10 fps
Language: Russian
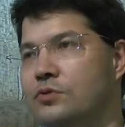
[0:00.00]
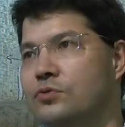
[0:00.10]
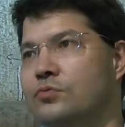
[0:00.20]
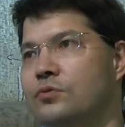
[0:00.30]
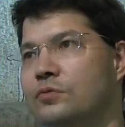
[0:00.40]

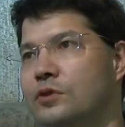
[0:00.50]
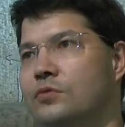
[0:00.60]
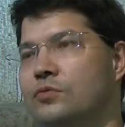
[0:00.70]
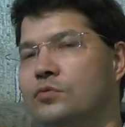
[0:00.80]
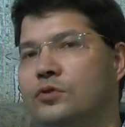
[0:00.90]
что вот, вот
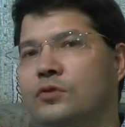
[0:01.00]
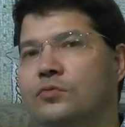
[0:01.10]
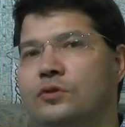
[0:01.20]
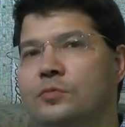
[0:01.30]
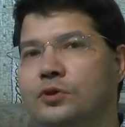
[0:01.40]
это вот, вот это
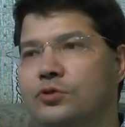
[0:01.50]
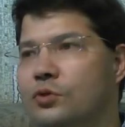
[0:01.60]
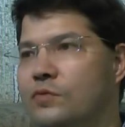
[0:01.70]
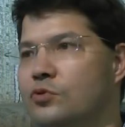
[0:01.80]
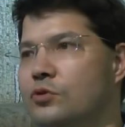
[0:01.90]
вот
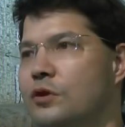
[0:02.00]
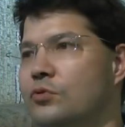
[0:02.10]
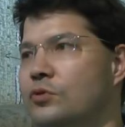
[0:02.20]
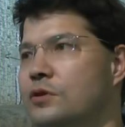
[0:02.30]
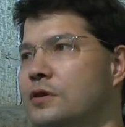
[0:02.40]
запрещено, а все
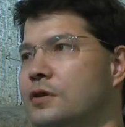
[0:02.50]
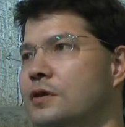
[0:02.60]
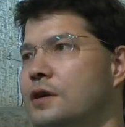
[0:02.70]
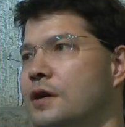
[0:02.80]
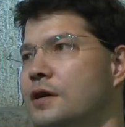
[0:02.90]
остальное
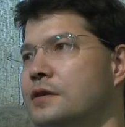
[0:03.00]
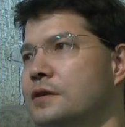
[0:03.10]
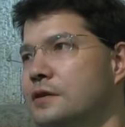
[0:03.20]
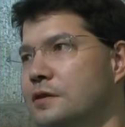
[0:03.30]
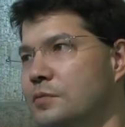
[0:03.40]
делайте как
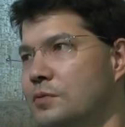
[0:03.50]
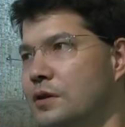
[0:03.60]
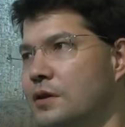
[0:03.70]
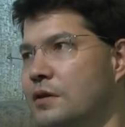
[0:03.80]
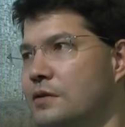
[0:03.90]
хотите, типа,
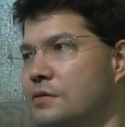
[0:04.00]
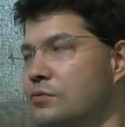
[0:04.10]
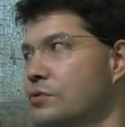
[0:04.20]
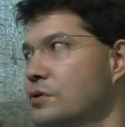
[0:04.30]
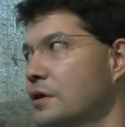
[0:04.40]
да, на
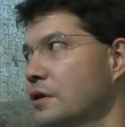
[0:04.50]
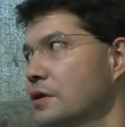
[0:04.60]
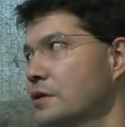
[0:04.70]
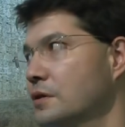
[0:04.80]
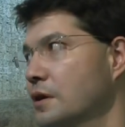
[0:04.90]
свой страх
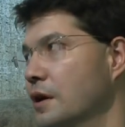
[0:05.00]
и риск.